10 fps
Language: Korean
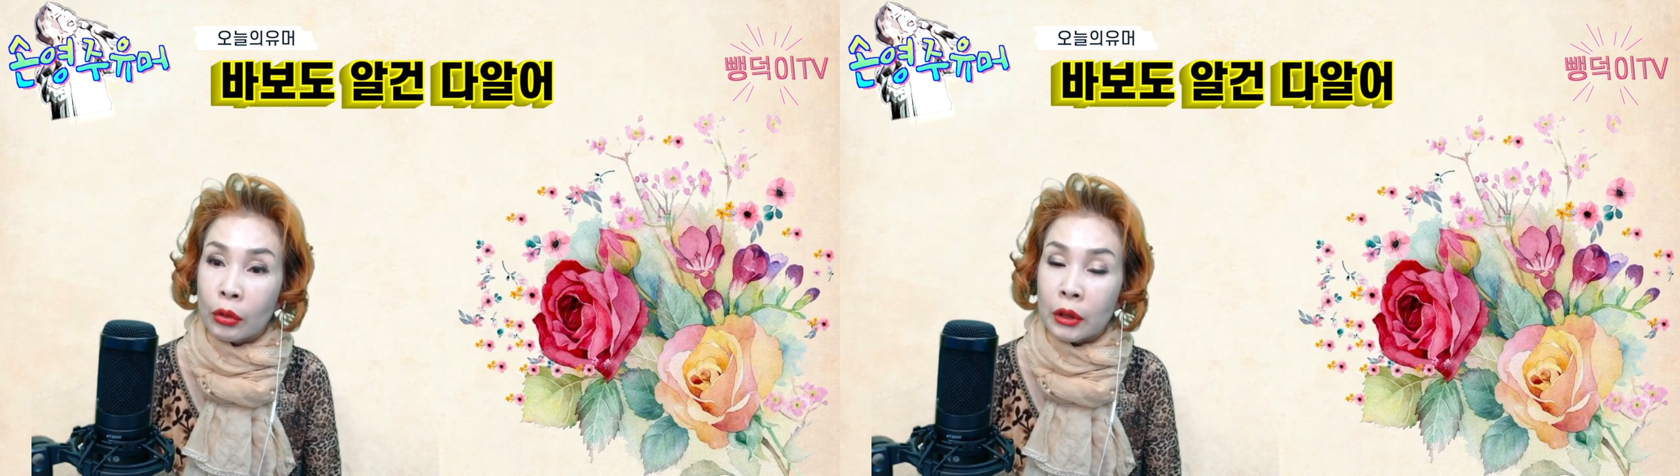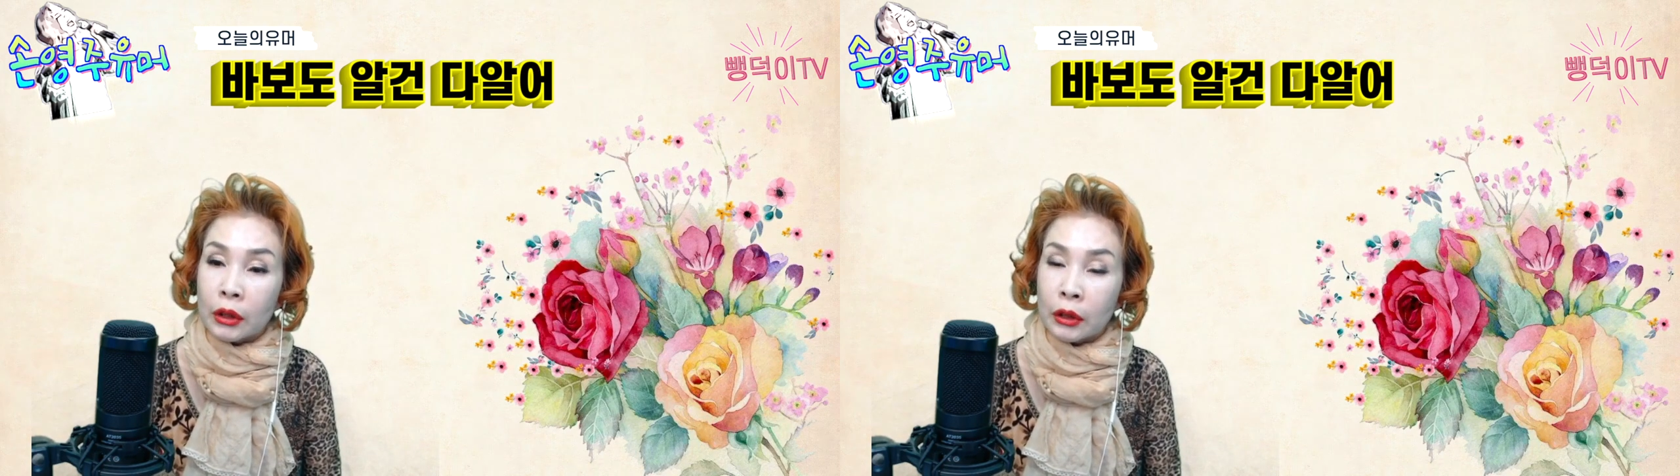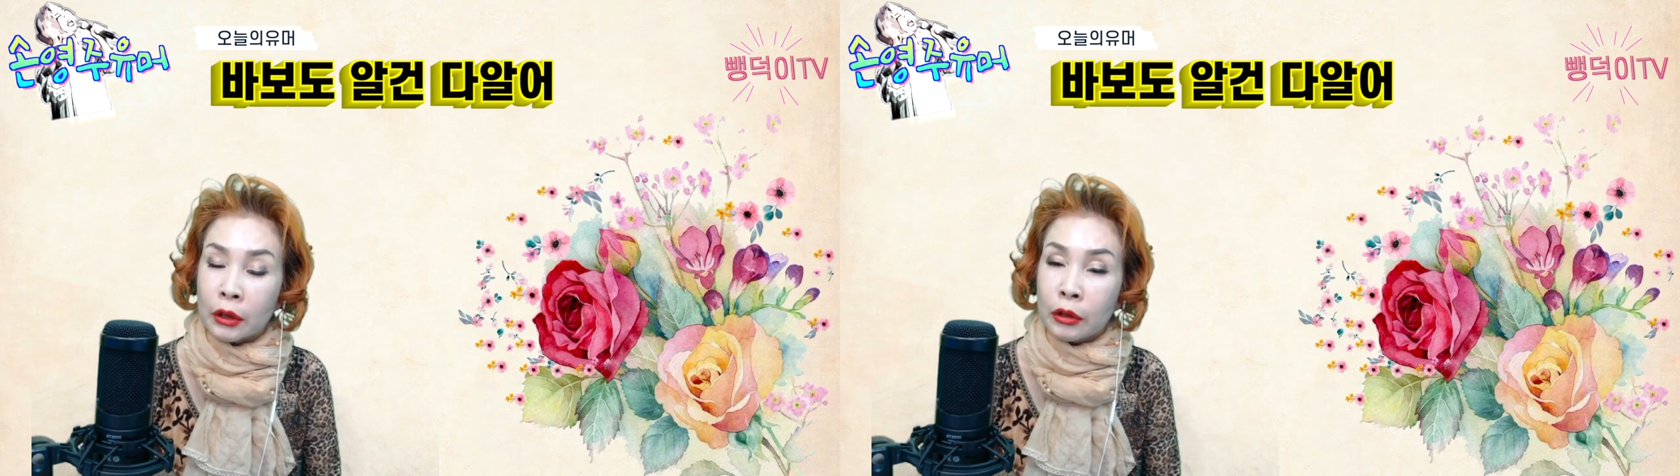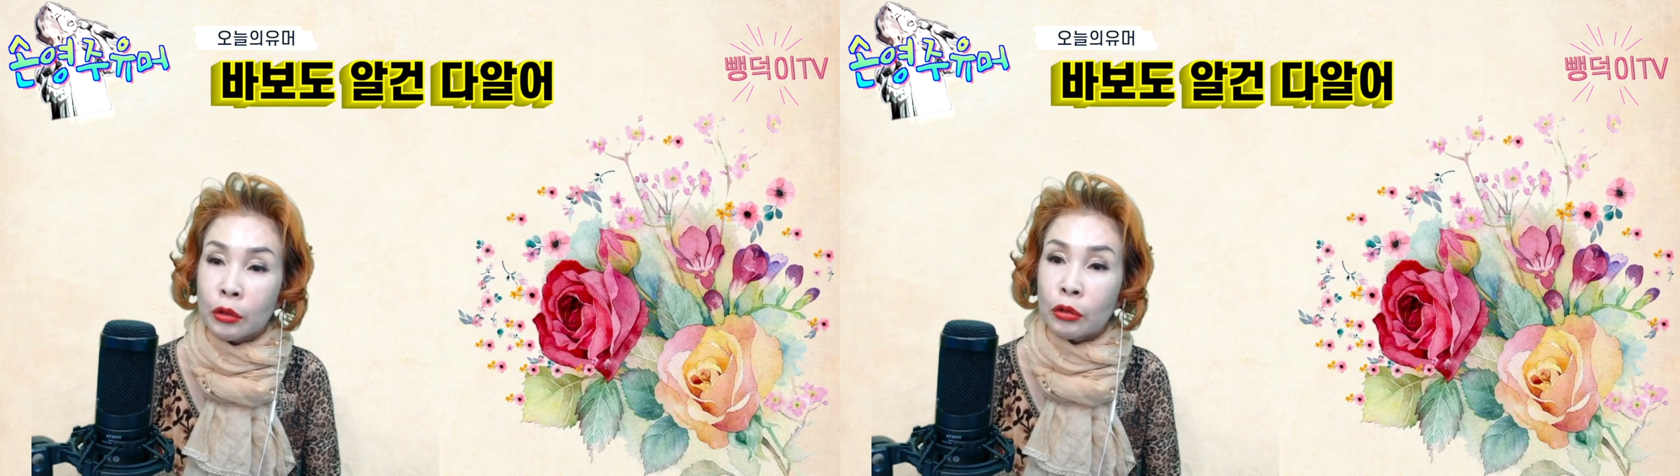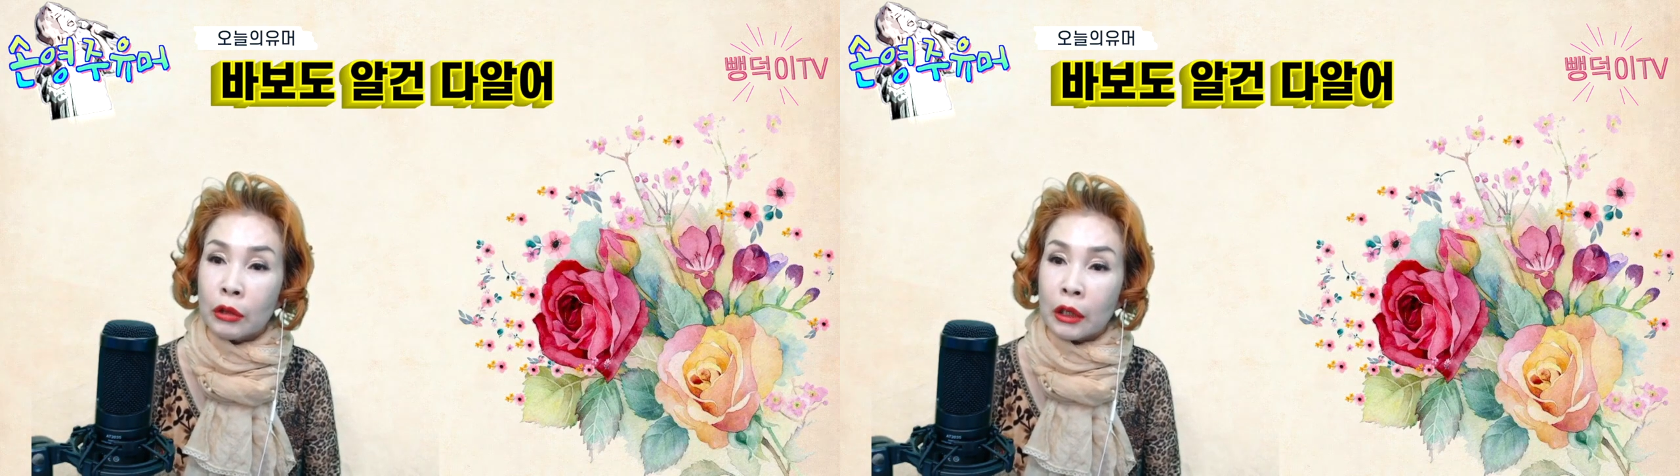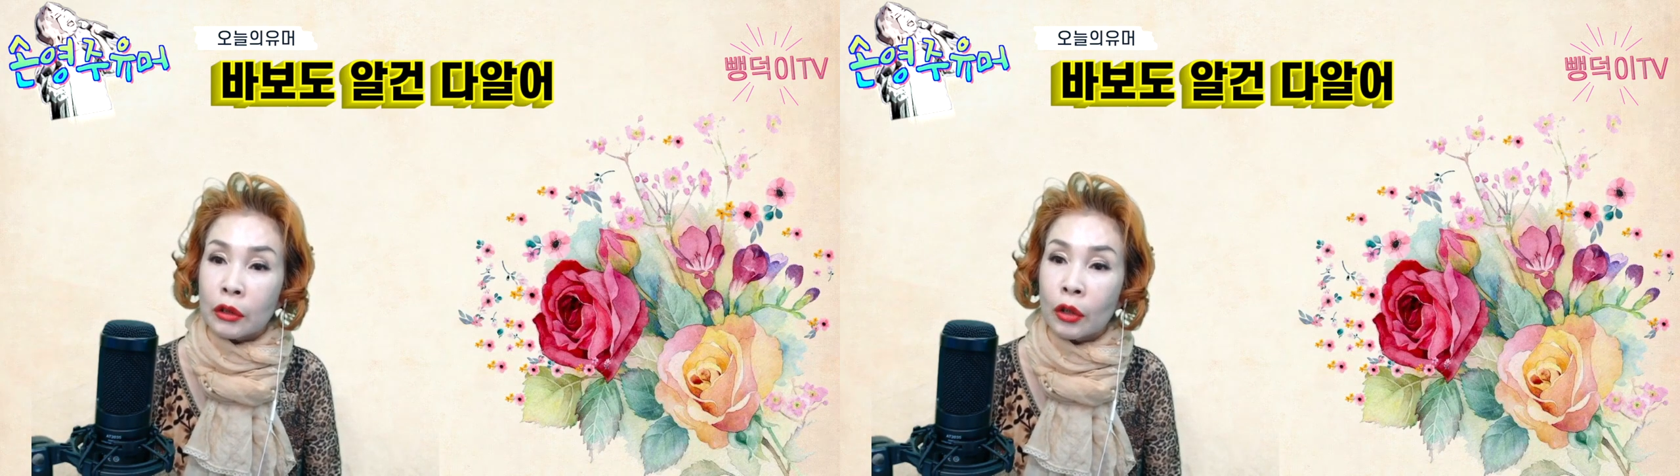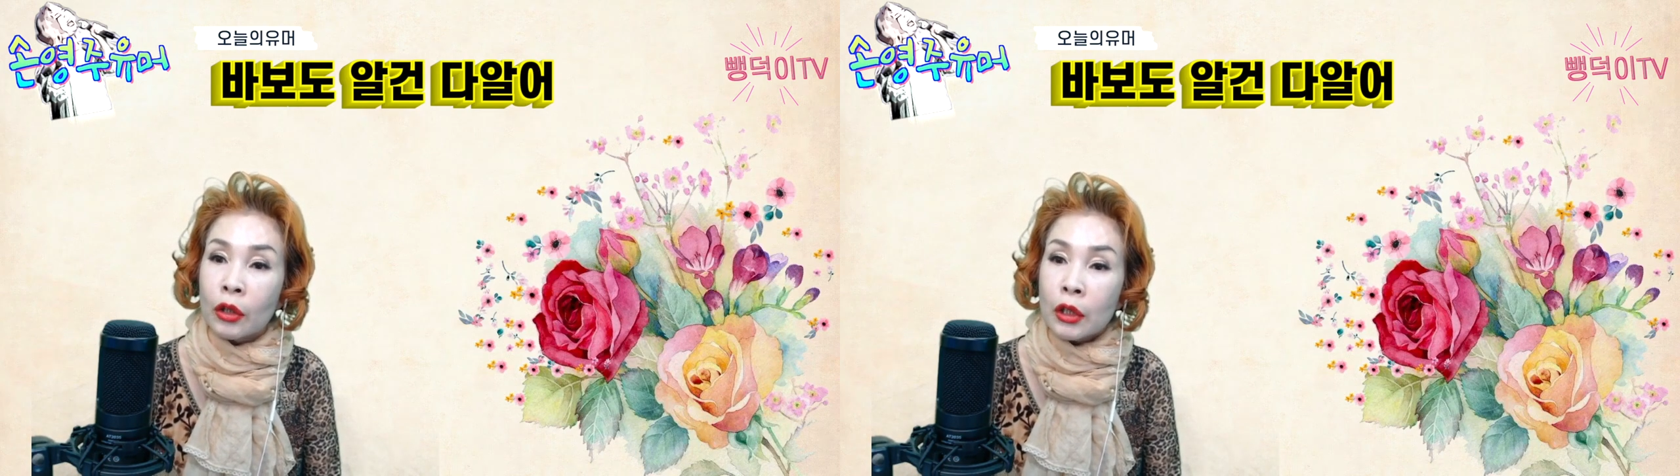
우리 그러고 나서